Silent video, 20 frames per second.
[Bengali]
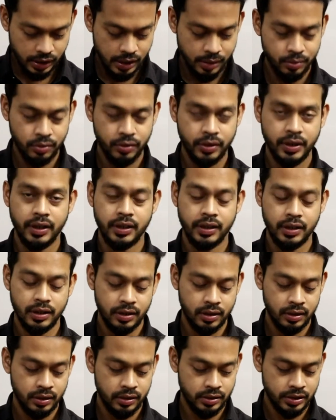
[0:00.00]
এবং
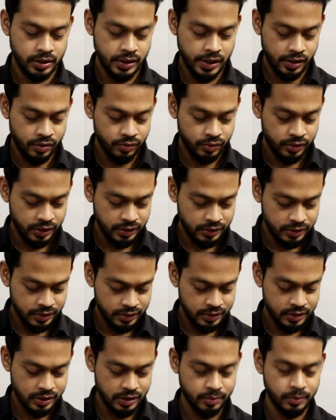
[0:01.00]
এটার যে অ্যাকাউন্টিং
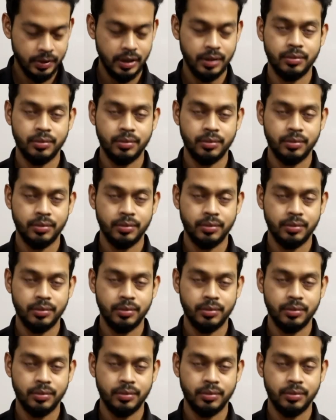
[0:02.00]
সিস্টেম